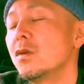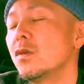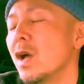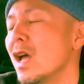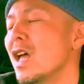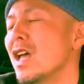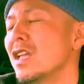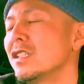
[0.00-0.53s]

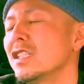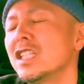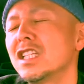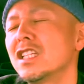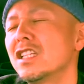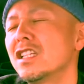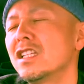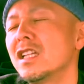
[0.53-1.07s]
ワン
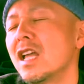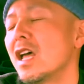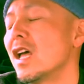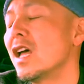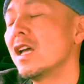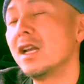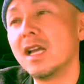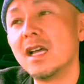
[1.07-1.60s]
に
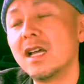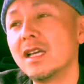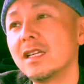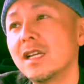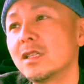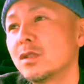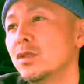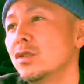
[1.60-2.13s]
なら
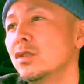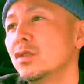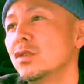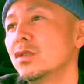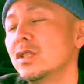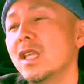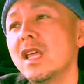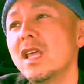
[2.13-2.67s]
な
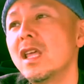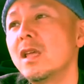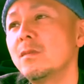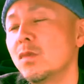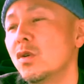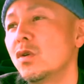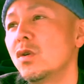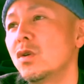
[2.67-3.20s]
くて
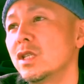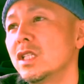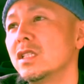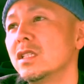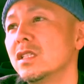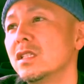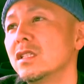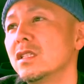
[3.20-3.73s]
も
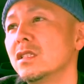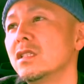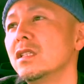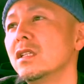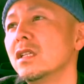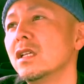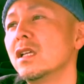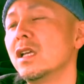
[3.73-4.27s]
いい。
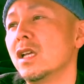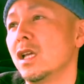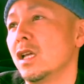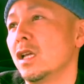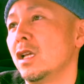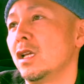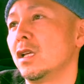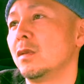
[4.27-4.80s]

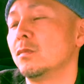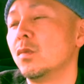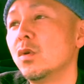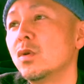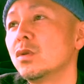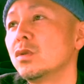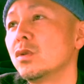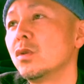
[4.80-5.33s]

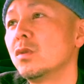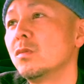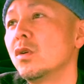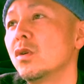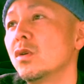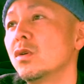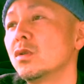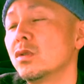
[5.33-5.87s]
もと
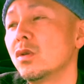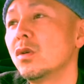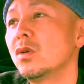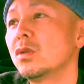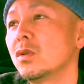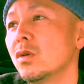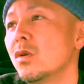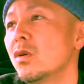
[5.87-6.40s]
もと
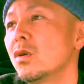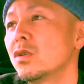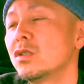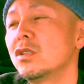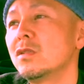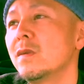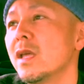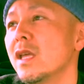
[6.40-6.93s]

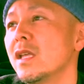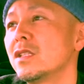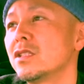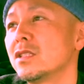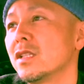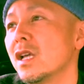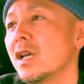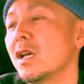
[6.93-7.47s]
特別
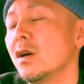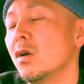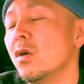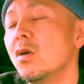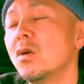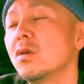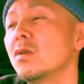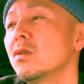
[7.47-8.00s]
な
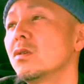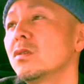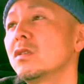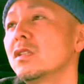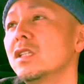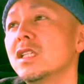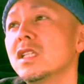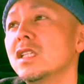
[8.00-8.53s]

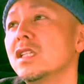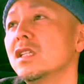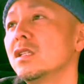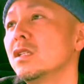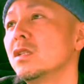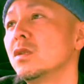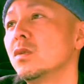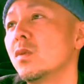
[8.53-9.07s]

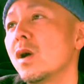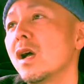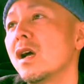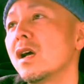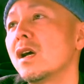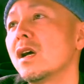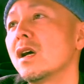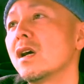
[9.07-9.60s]
オンリー
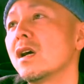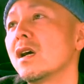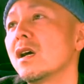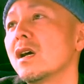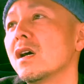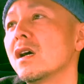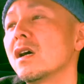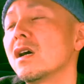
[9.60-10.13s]

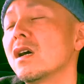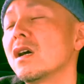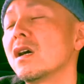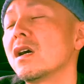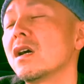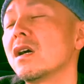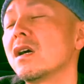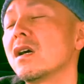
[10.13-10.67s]

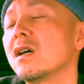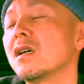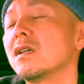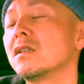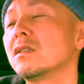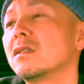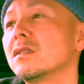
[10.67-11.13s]
は